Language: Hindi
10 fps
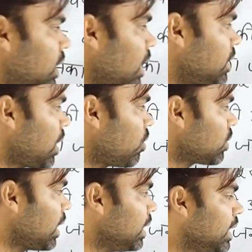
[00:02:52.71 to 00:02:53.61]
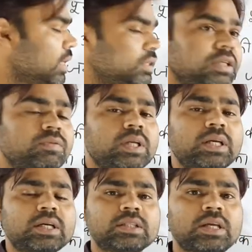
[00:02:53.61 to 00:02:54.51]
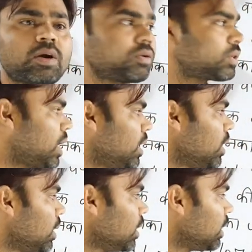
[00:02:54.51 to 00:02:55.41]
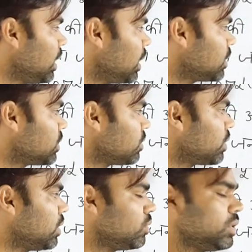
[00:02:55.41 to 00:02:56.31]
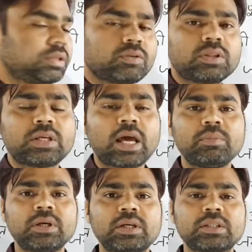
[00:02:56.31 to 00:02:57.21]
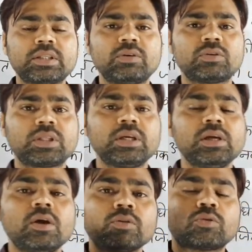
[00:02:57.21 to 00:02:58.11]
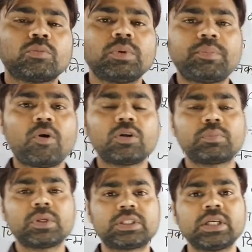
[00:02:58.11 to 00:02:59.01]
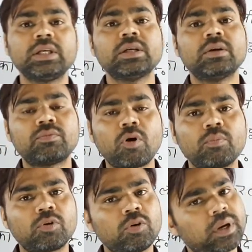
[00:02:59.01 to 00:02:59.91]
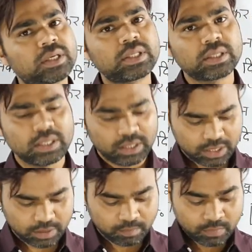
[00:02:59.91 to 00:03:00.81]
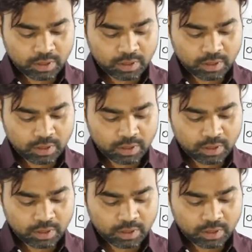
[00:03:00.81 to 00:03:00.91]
क्या किया होता एक जनवरी कर दिया होता एक जनवरी उन्नीस कर दिए होते तो भी बहुत बच्चे फॉर्म को भर सकते थे